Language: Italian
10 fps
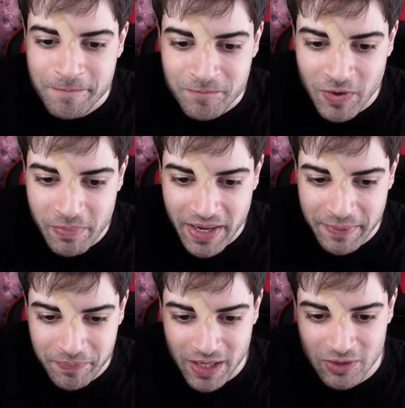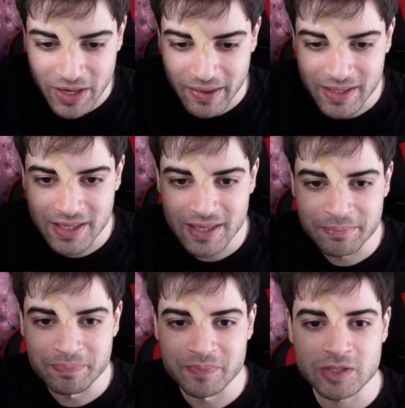Va bene, allora,
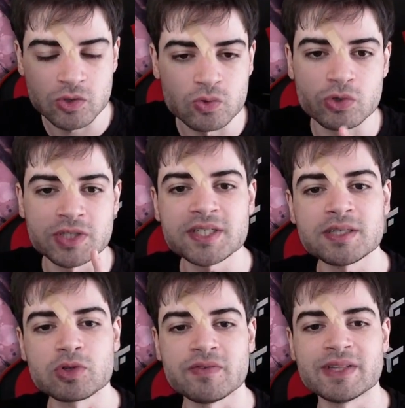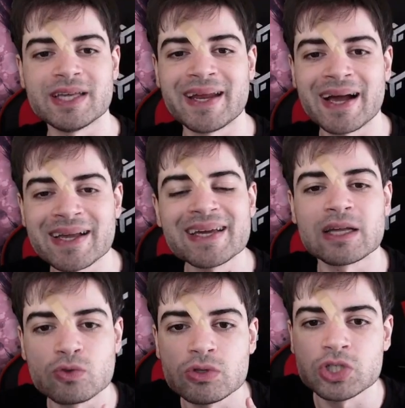ehm, sono curiosissimo di vedere anche la
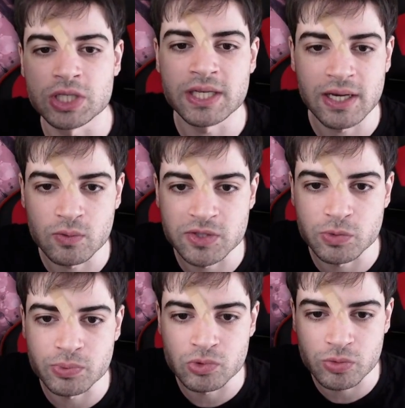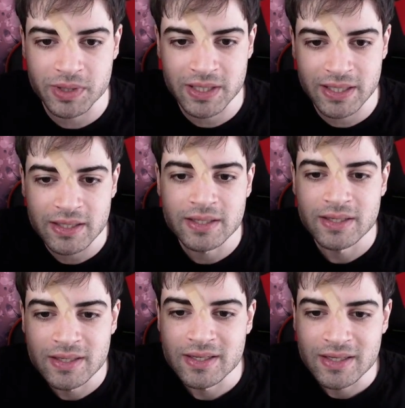12 key a questo punto, perché
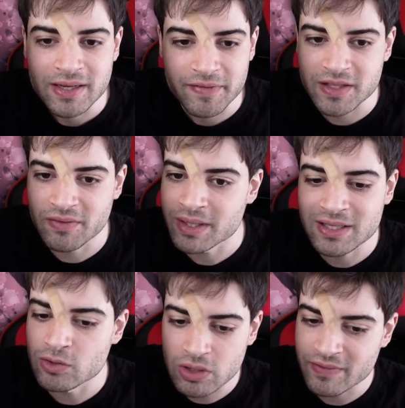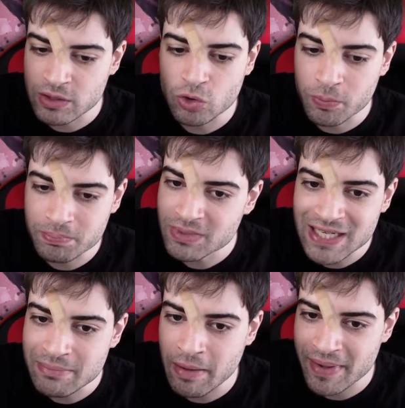effettivamente non avendo
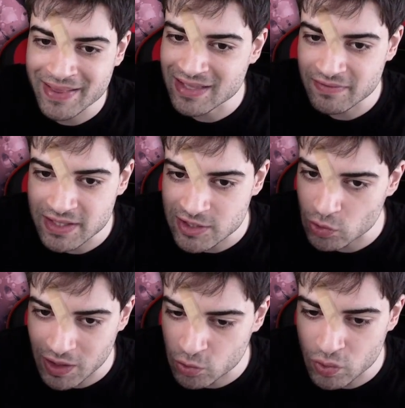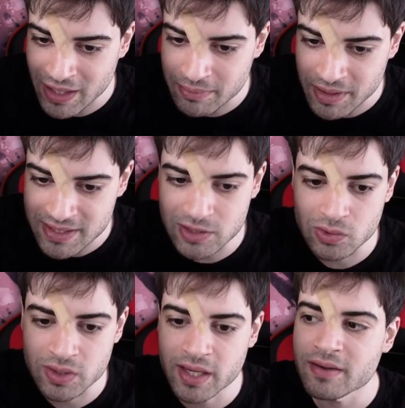minimamente visto alcuna
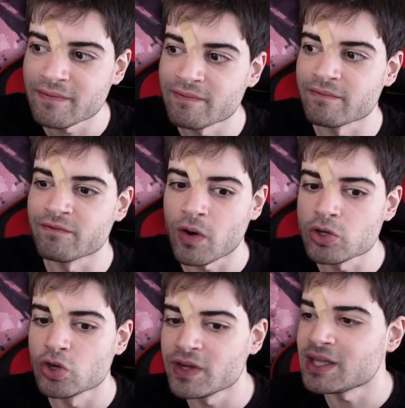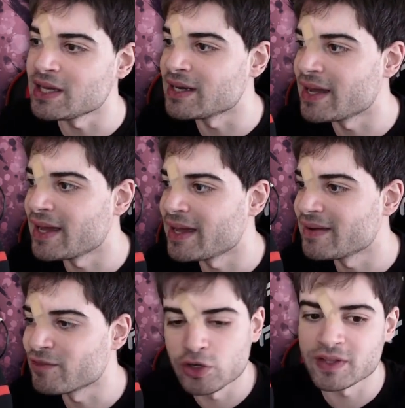animazione, voglio, vedere,
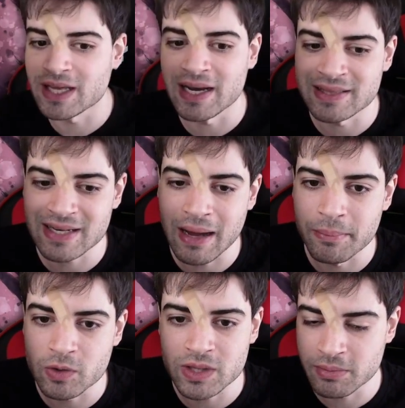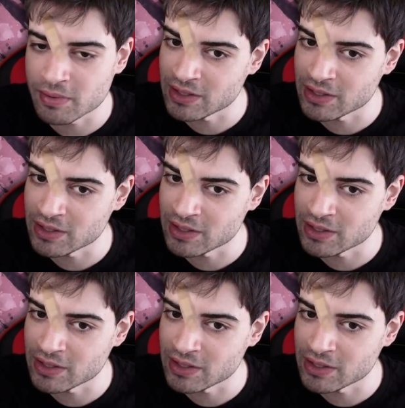voglio vederle entrambe, quindi abbiamo